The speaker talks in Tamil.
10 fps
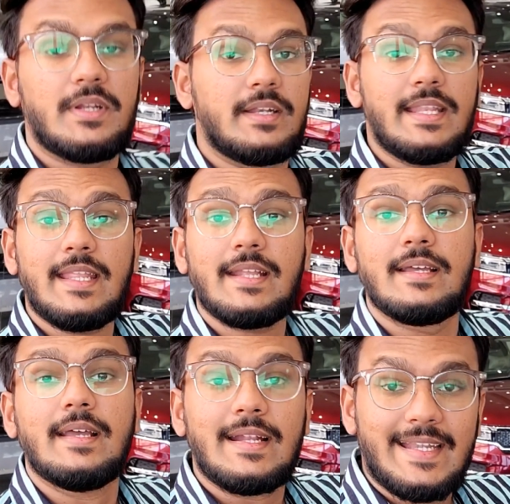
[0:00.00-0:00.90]
அப்படின்னு நிறைய
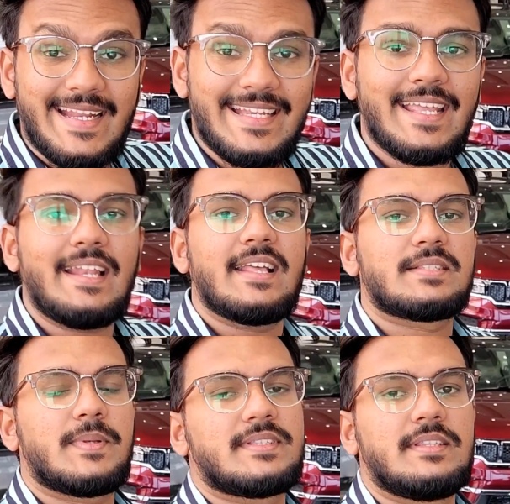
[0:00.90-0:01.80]
டெக்னிக்கல்
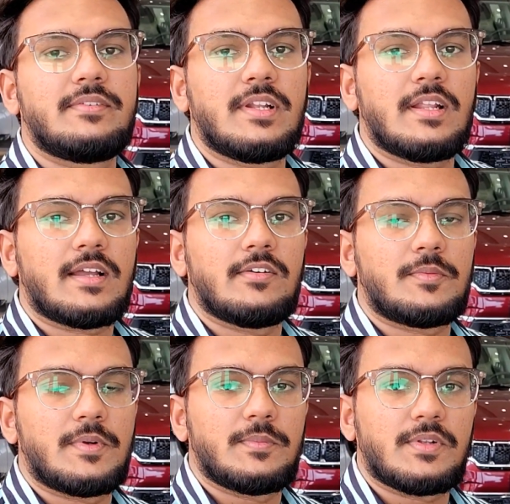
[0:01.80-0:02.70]
ஆஸ்பெக்ட்ஸ் இந்த வீடியோவில் நான்
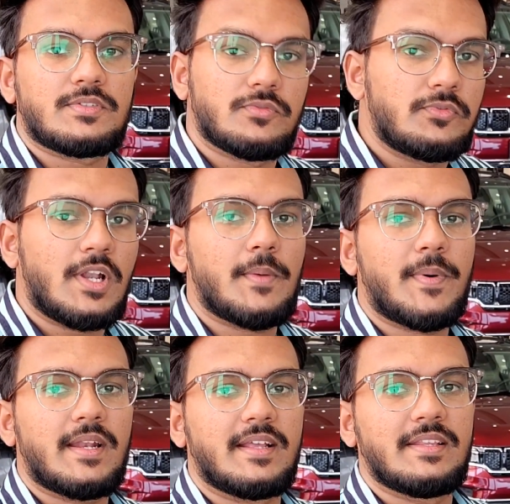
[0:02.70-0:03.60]
கவர் பண்ண போகிறோம் ஸோ ஃபுல்லாக
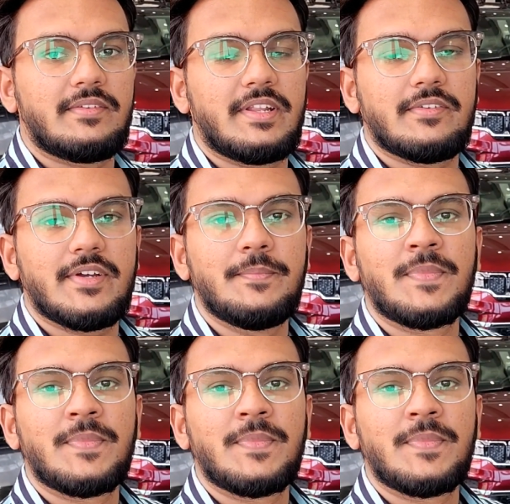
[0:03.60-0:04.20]
பாருங்கள் இந்த வீடியோவை